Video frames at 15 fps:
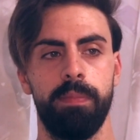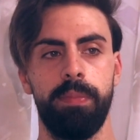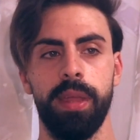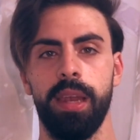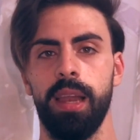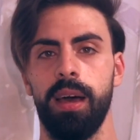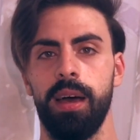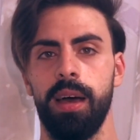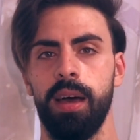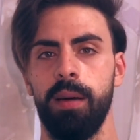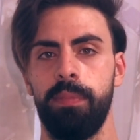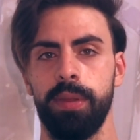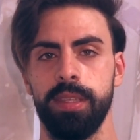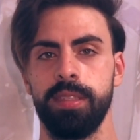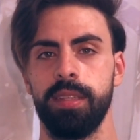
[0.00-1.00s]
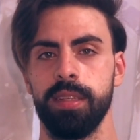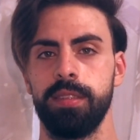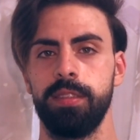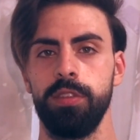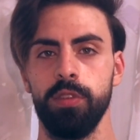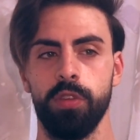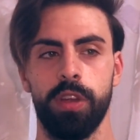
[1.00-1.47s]
per la
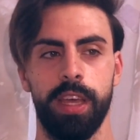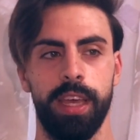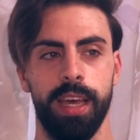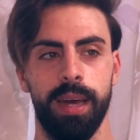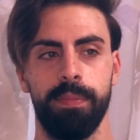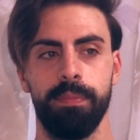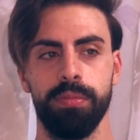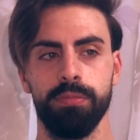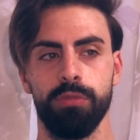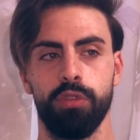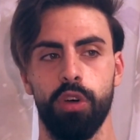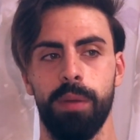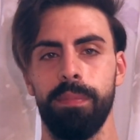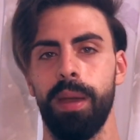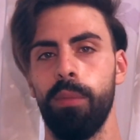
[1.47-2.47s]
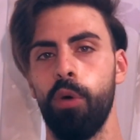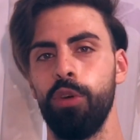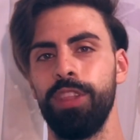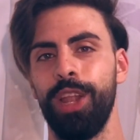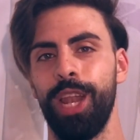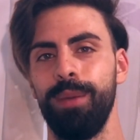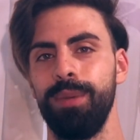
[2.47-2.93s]
prestazione appunto abbiamo
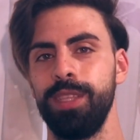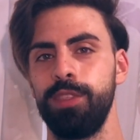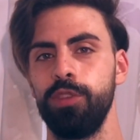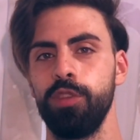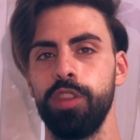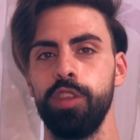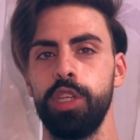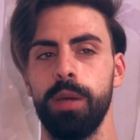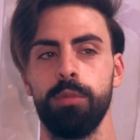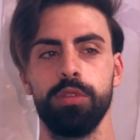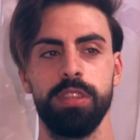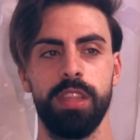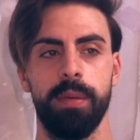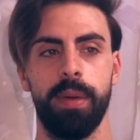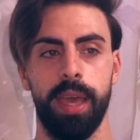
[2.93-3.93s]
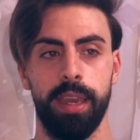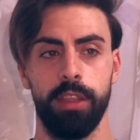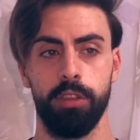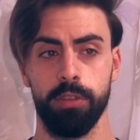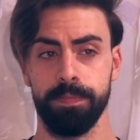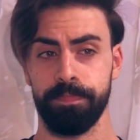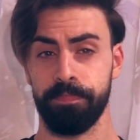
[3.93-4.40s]
delle menzioni diciamo di
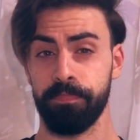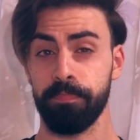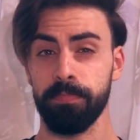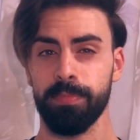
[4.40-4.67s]
demerito